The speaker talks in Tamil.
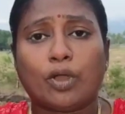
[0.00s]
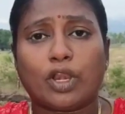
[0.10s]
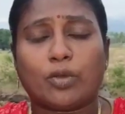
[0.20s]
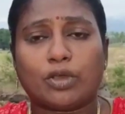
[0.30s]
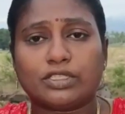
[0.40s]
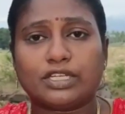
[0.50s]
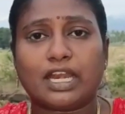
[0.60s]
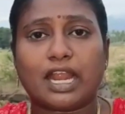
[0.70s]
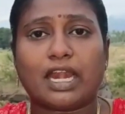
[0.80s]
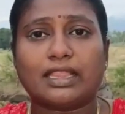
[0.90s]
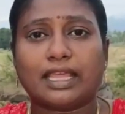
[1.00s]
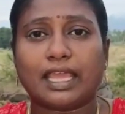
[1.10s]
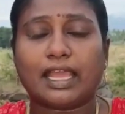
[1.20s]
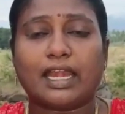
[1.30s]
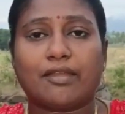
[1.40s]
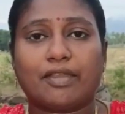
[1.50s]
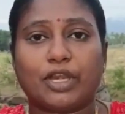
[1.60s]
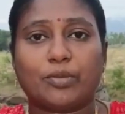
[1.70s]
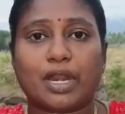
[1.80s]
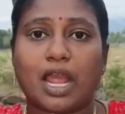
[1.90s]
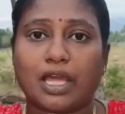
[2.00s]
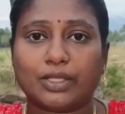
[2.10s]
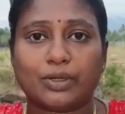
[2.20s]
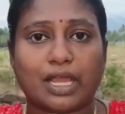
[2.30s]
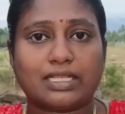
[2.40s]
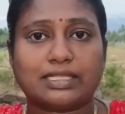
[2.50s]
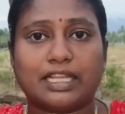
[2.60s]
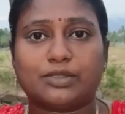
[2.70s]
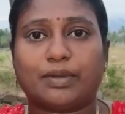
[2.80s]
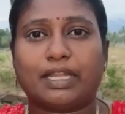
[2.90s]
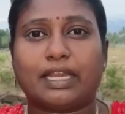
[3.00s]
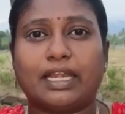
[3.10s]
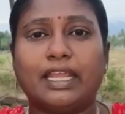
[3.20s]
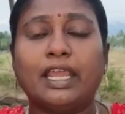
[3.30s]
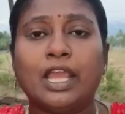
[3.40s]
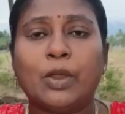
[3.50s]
உங்களுக்கு ஒரிஜினலான தேங்காய் எண்ணெய் வேணும்னாலும் அதையும் நாங்கள் சேல்ஸ் பண்ண ரெடி